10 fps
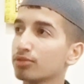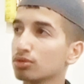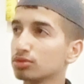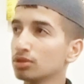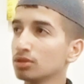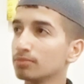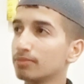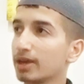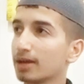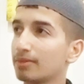doğdu
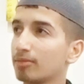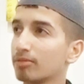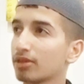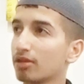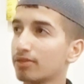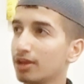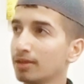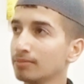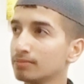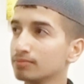Peygamber Efendimiz sallallahu